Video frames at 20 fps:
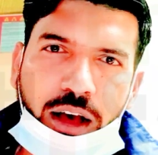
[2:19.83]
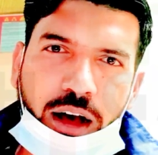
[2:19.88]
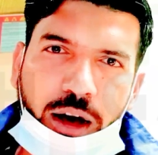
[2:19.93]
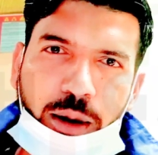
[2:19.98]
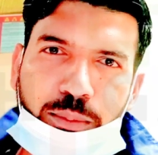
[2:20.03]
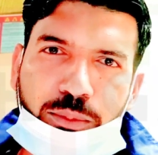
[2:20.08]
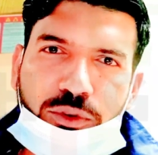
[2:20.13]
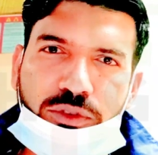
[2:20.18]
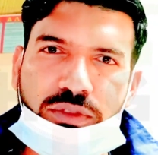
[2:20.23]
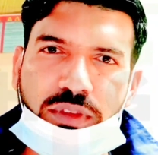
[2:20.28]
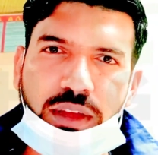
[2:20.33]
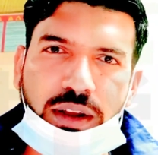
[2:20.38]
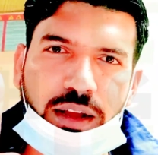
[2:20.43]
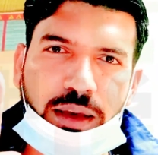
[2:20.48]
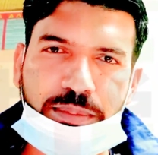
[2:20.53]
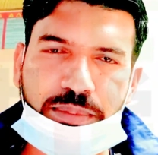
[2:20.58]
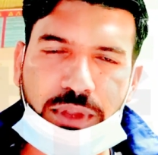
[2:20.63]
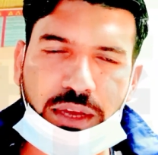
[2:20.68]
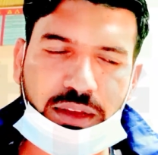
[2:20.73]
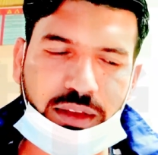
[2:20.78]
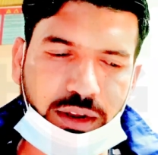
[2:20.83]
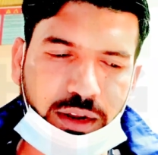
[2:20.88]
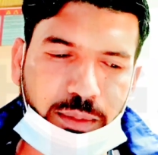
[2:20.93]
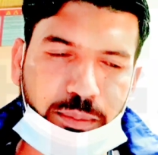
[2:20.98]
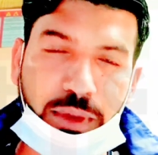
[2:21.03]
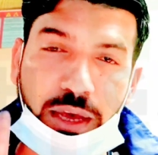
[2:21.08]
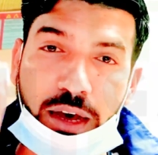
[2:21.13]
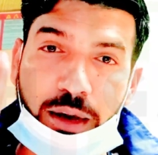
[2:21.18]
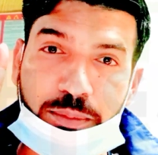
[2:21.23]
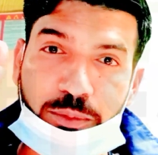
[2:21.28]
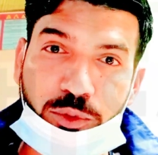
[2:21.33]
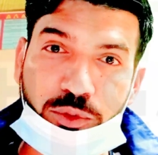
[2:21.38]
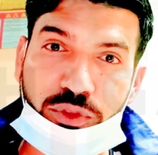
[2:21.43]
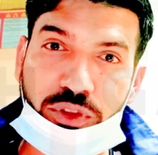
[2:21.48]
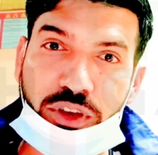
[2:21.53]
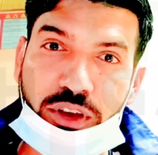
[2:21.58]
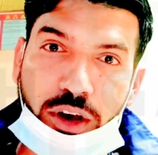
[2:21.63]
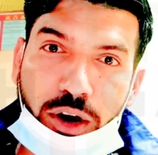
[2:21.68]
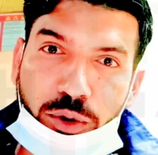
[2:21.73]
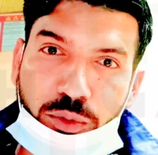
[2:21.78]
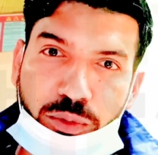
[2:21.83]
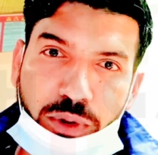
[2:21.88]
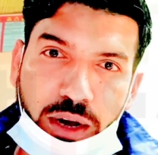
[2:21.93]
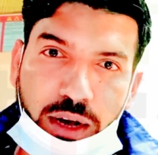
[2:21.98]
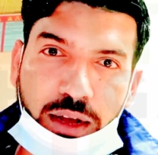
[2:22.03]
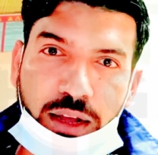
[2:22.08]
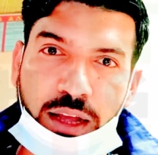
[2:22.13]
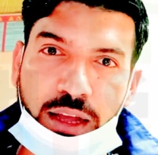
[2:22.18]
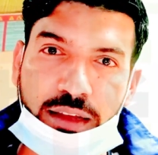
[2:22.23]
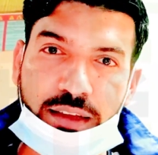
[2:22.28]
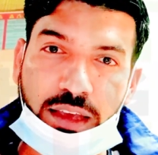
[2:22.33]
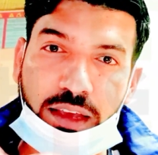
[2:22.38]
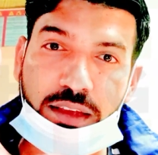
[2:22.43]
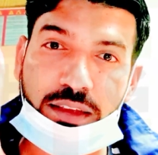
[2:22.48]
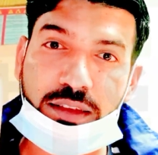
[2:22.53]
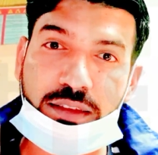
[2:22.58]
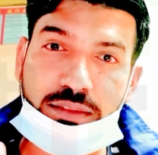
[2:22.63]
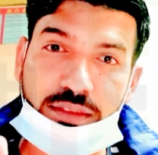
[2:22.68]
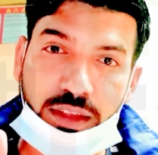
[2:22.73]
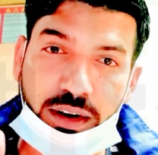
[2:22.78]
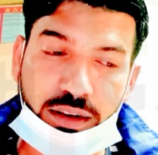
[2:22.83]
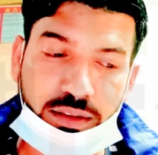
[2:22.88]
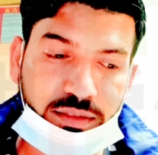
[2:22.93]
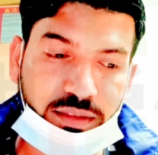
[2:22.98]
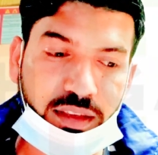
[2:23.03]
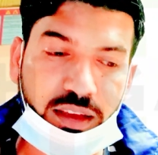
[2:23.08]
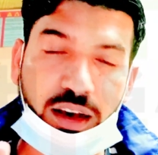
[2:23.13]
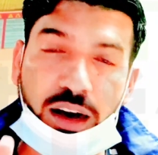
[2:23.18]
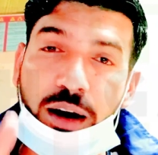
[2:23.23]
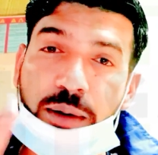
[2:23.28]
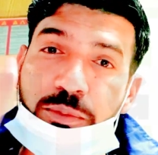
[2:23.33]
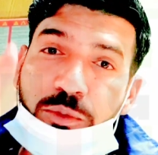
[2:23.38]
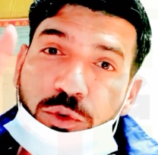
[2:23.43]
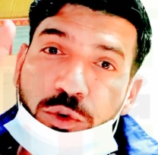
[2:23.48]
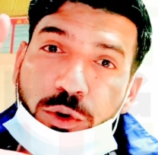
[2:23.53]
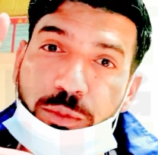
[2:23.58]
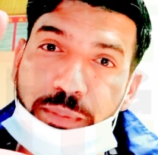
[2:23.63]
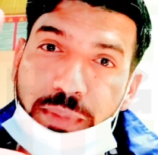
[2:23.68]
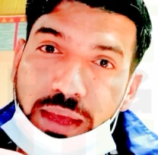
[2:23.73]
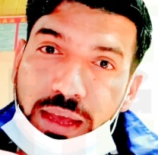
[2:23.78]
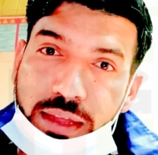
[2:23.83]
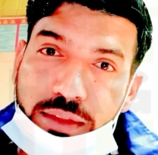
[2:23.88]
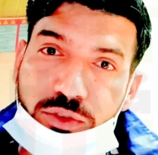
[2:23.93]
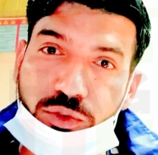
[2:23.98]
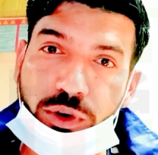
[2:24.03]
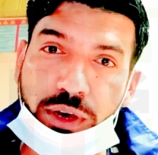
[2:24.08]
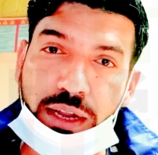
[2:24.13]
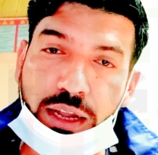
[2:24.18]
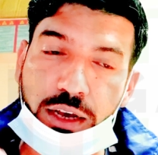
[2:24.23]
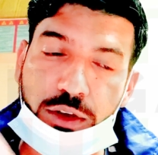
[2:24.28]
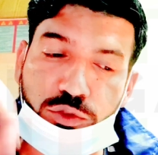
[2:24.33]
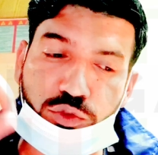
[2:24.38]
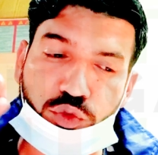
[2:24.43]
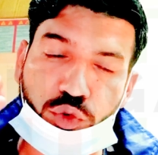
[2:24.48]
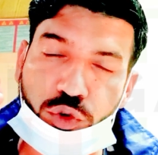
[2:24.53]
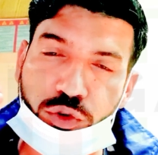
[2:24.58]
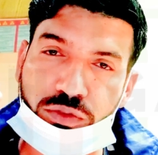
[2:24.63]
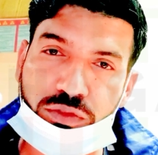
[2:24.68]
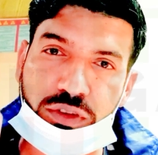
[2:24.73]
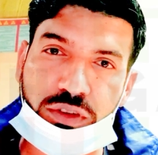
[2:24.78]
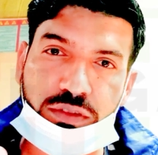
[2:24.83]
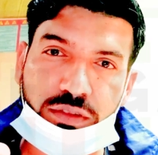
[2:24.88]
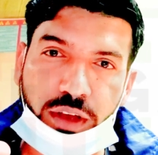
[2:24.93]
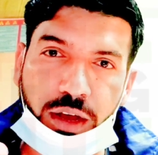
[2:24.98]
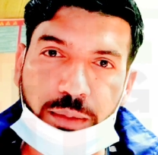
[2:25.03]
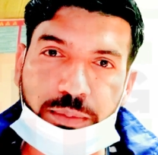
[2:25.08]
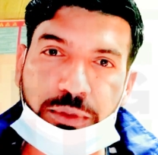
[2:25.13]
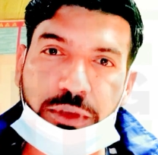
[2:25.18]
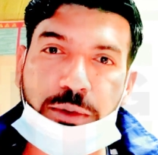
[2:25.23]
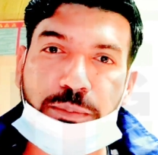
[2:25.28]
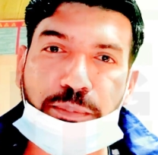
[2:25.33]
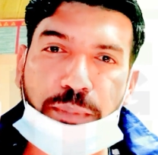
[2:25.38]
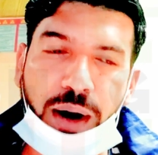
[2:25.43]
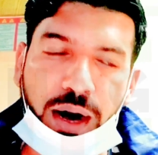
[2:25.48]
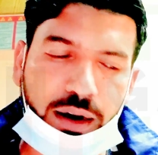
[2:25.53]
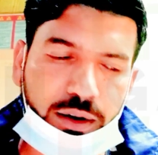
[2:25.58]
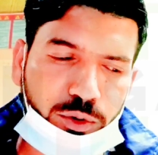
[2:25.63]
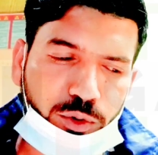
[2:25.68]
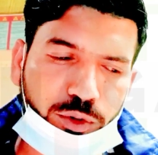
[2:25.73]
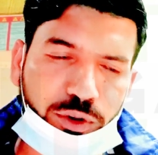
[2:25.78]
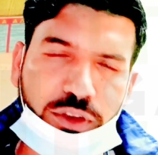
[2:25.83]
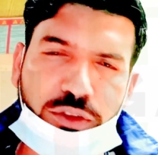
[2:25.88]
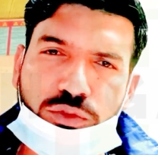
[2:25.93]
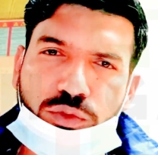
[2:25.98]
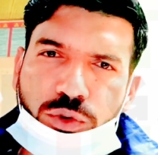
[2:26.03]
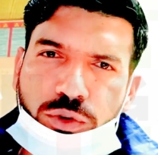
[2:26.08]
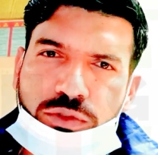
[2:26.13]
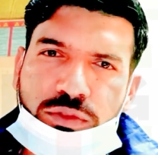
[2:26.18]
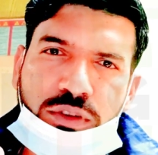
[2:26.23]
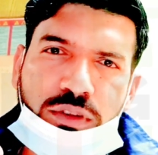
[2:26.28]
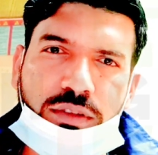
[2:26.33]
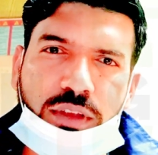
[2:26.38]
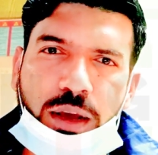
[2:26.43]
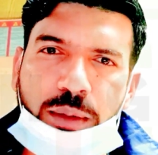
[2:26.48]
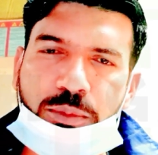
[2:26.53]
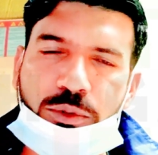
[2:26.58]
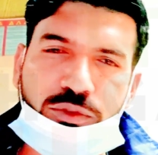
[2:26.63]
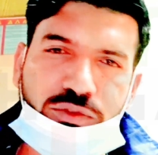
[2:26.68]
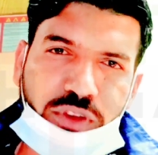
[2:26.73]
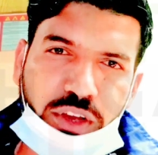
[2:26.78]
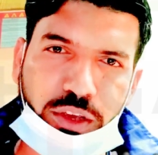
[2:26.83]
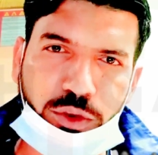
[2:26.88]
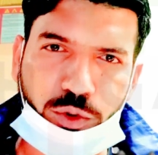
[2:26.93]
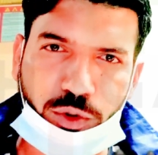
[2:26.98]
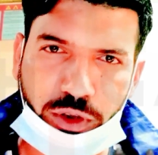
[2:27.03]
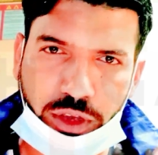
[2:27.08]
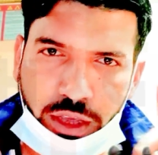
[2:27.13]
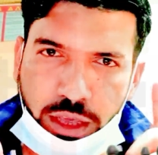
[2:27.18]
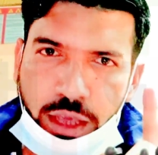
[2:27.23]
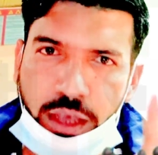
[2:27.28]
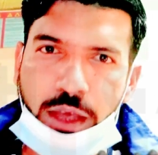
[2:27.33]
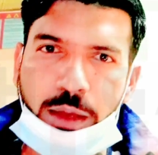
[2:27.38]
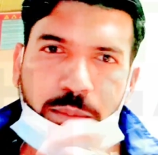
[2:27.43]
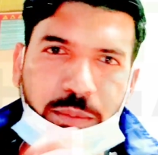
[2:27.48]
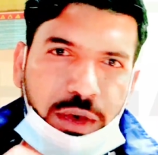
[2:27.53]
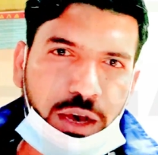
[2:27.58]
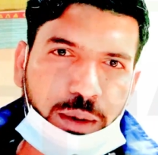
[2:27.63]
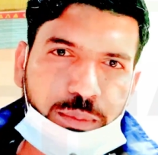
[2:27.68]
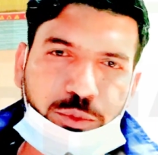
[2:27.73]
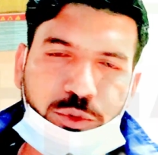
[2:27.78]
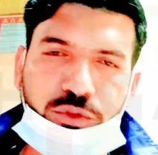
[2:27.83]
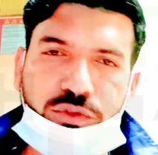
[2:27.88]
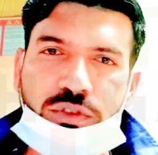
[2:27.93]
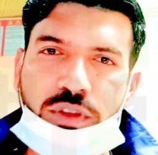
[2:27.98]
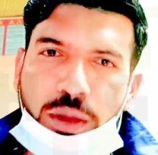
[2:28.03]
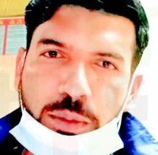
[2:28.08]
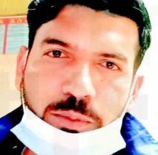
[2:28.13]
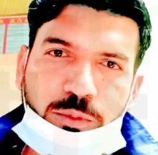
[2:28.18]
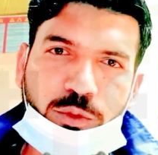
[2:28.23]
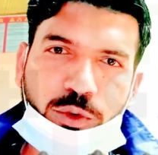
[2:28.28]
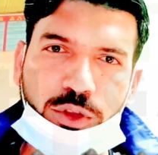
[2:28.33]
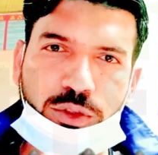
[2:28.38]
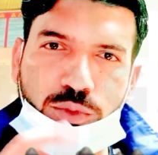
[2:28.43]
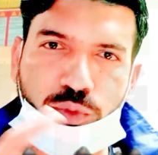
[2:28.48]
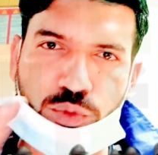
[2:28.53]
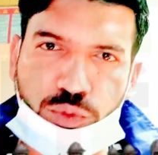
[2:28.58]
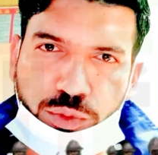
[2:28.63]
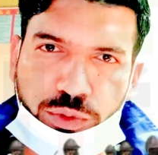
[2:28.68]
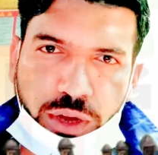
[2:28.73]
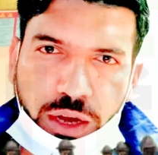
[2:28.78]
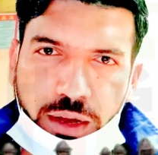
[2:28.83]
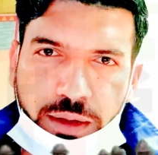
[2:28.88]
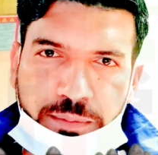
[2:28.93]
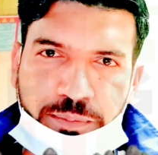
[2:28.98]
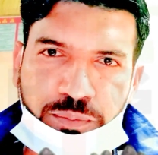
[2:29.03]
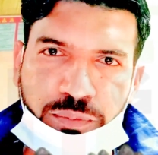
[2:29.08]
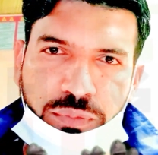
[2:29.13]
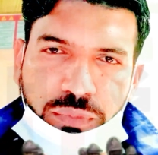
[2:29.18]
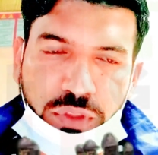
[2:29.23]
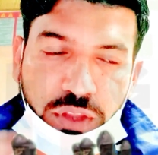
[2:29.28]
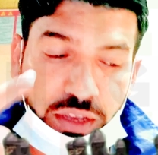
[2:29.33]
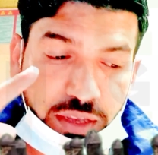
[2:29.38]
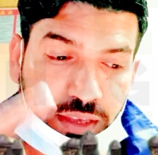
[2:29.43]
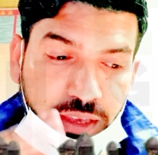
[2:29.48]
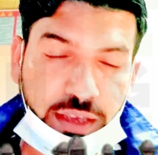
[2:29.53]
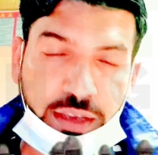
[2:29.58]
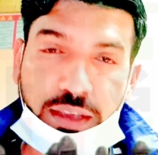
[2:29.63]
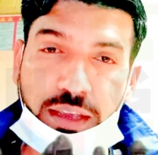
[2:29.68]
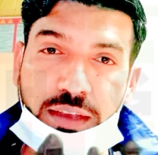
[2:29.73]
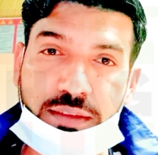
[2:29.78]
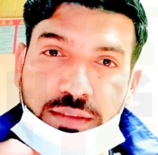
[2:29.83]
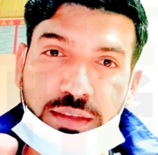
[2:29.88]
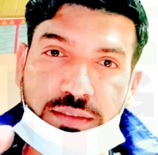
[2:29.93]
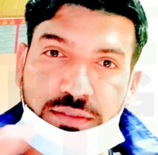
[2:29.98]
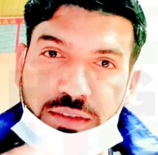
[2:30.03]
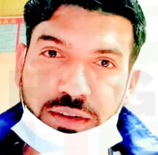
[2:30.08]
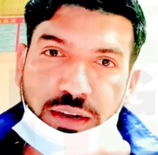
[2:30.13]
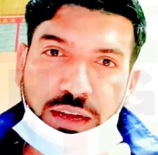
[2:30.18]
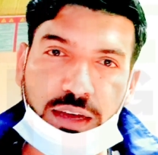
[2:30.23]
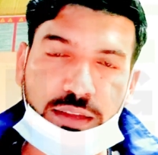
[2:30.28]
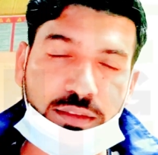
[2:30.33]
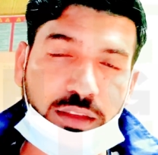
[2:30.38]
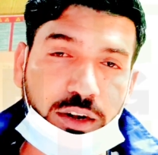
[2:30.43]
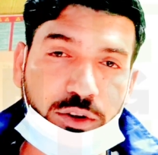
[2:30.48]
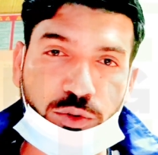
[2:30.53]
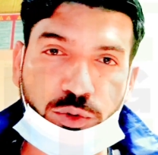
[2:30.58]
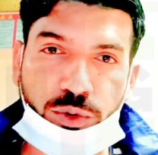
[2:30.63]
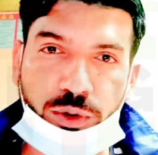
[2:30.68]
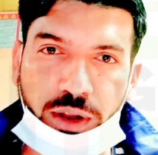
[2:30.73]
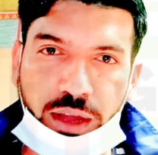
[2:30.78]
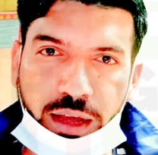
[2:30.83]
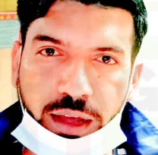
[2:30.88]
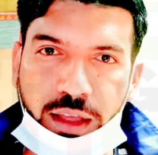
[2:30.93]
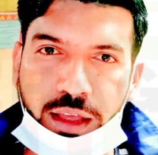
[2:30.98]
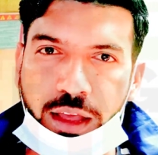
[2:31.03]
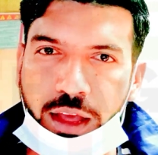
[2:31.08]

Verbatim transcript: आप मुझसे रबता करें मैं आपको दिखाऊंगा कि किस तरह से आपको मैं जो है ना जो चीज़ आपकी मांग होगी जो चीज़ आपको चाहिए होगी मैं आपको सब वह दूँगा देखिए कैसे जिन्नात का टोला